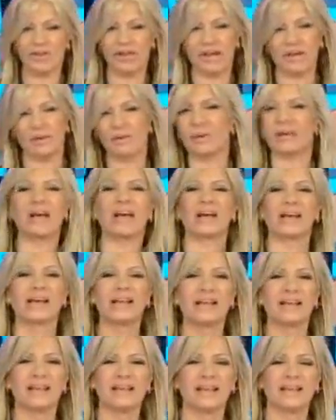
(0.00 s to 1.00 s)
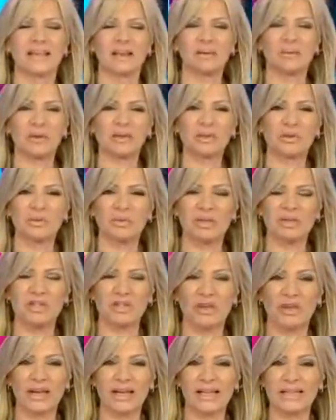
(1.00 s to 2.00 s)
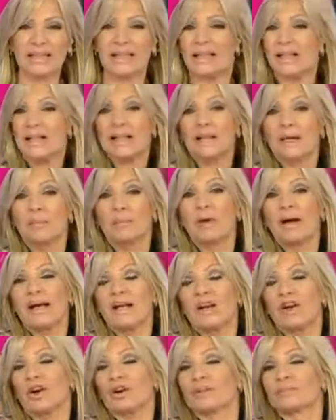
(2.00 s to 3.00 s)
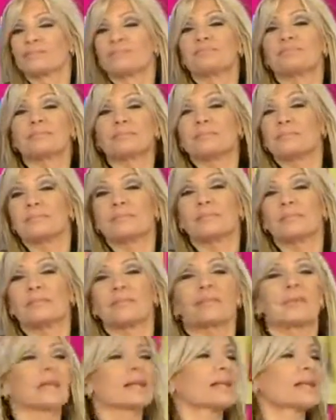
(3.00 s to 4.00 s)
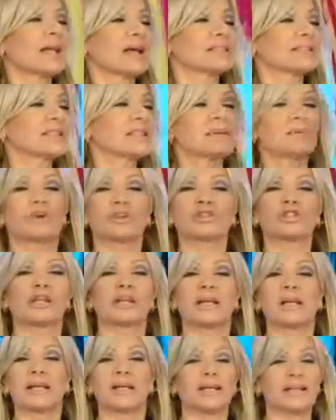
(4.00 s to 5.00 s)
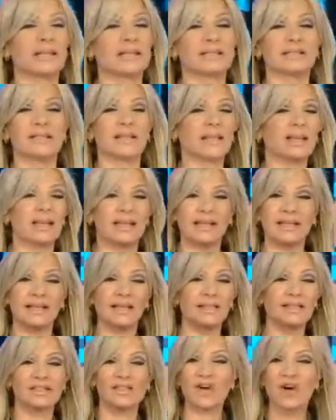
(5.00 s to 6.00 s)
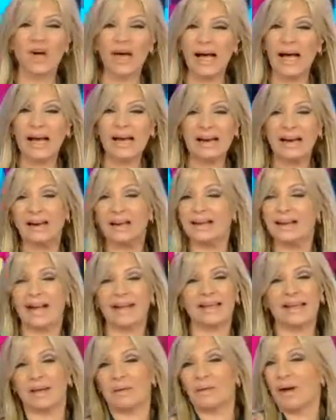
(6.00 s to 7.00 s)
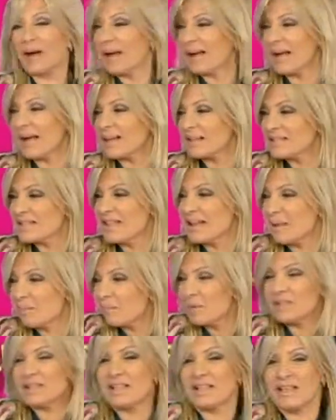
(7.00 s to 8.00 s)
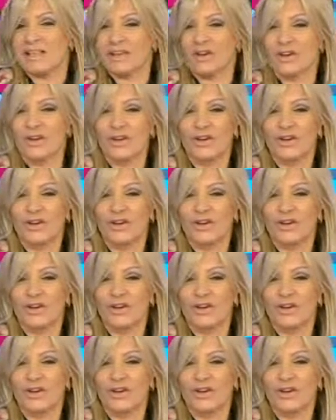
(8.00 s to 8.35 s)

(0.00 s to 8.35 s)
Claudia, que les mando un beso grande. Bueno, va a terminar en nada. Nacimos en, ese, en ese hogar y hay que bancarse el apellido.